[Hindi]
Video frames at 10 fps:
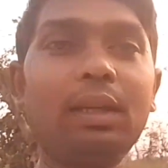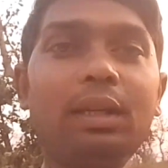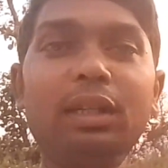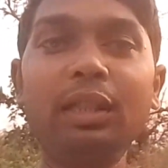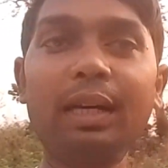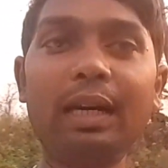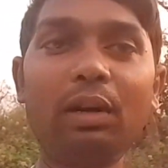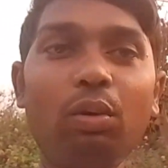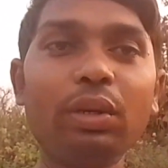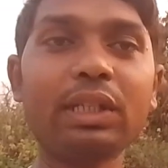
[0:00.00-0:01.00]
in the
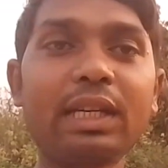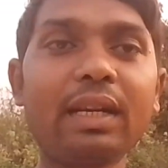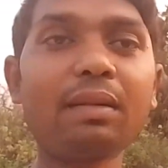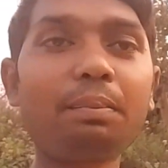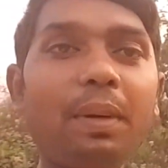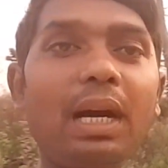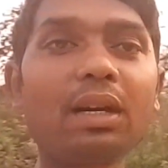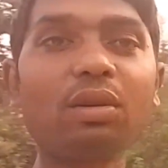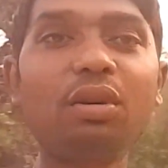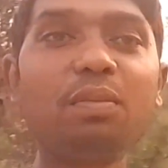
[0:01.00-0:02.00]
western part
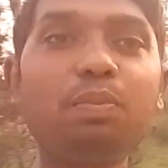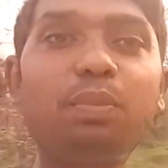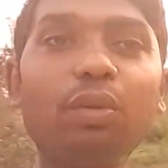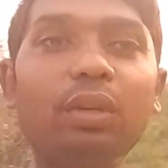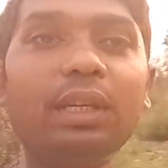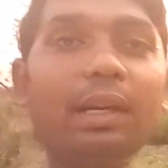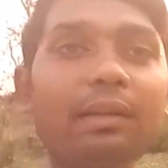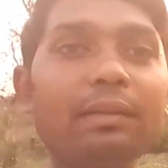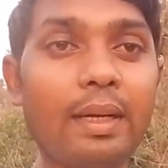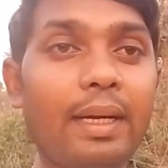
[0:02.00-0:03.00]
of Purulia
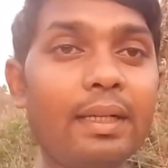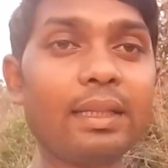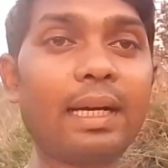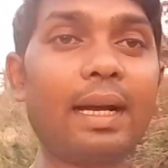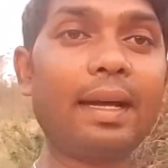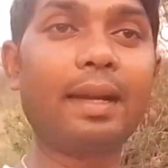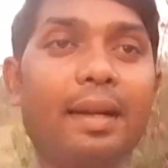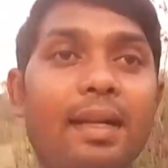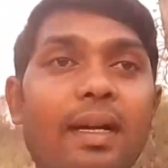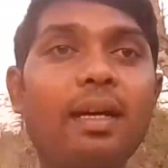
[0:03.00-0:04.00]
and the
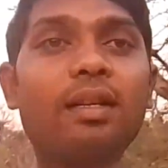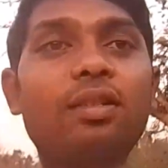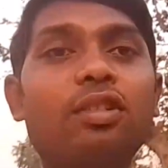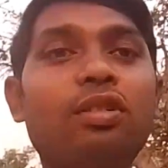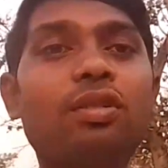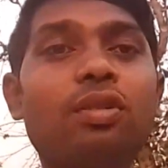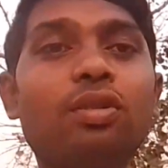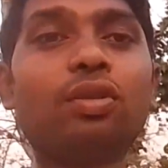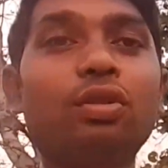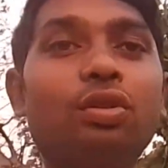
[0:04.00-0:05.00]
entire
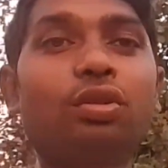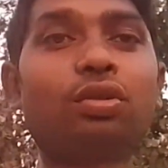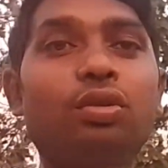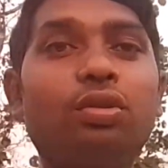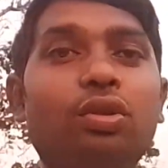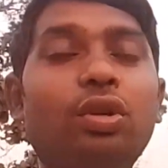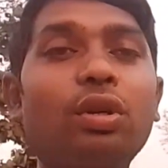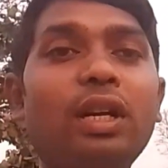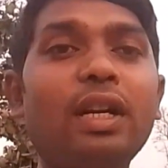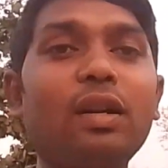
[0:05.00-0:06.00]

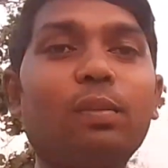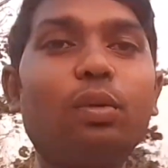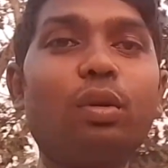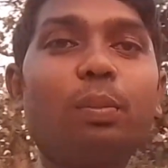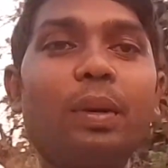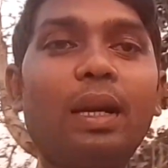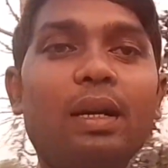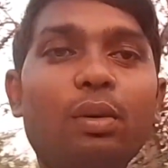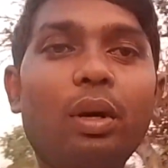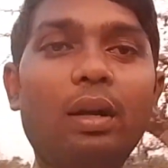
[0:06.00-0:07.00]
Chota Nagpur
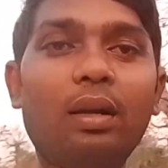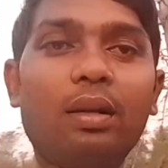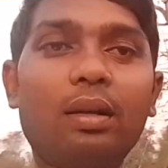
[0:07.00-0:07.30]
Plateau